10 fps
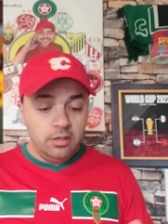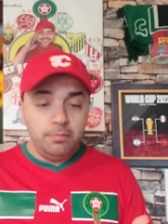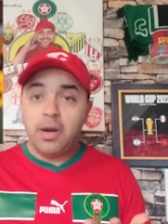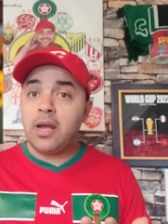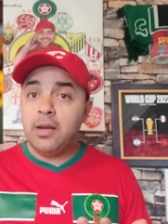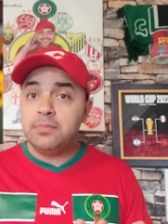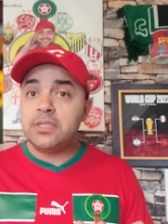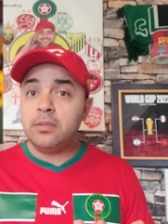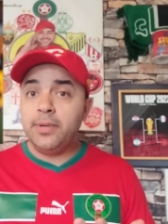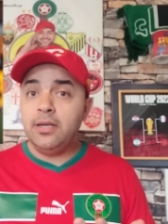بركه من
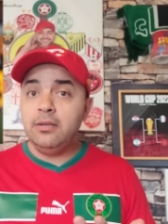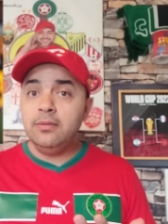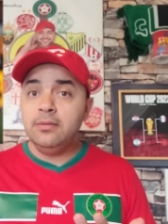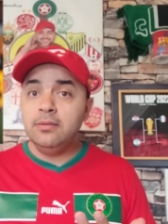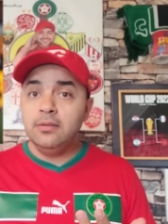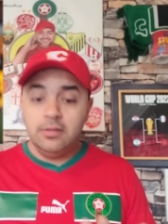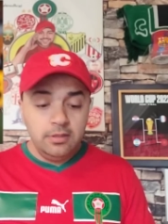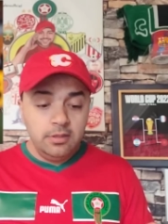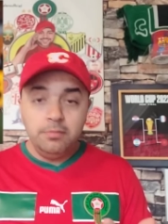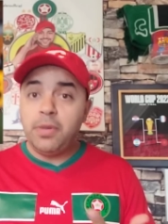التطبال
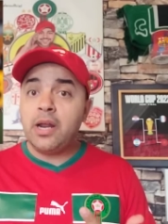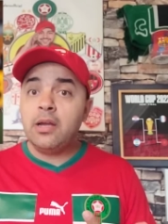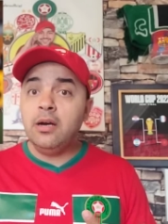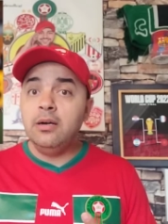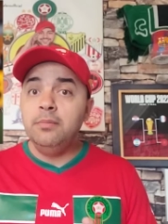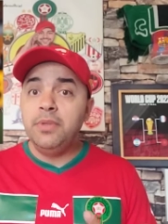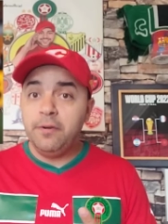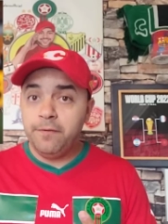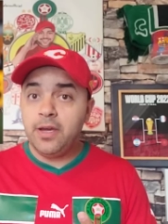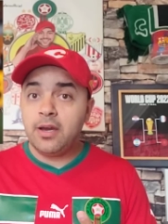بركه من
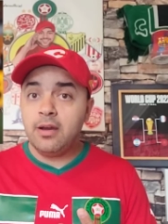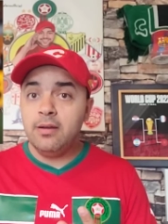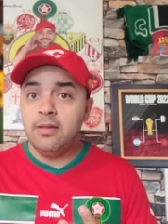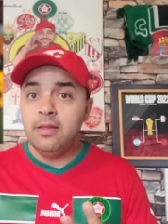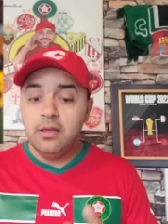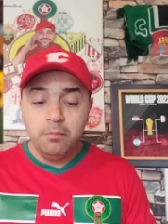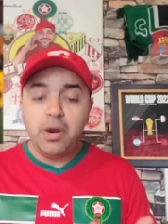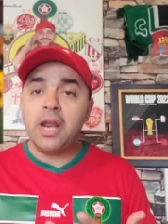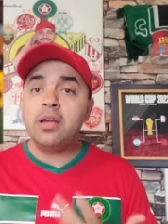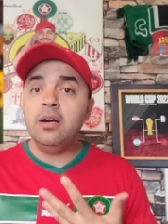الفيخ
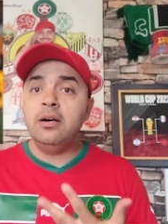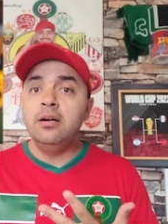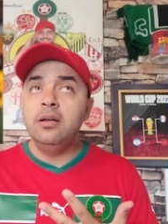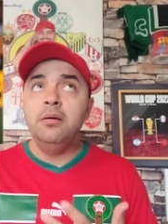بركه